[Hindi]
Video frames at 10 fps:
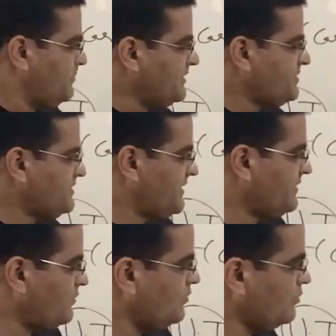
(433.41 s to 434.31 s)

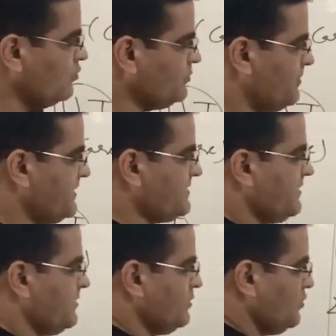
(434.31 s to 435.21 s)
प्रतिषेध और
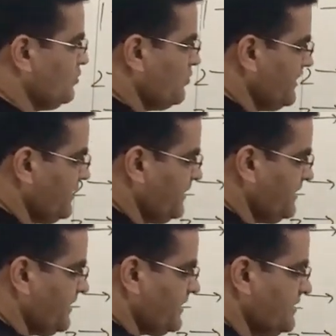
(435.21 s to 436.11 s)
उत्प्रेषण दोनों की
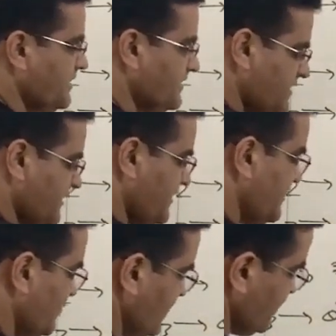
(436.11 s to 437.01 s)
रीट ये अधीनस्थ
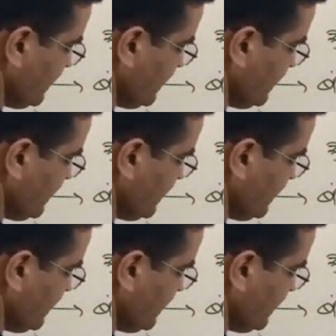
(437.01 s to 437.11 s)
न्यायालयों के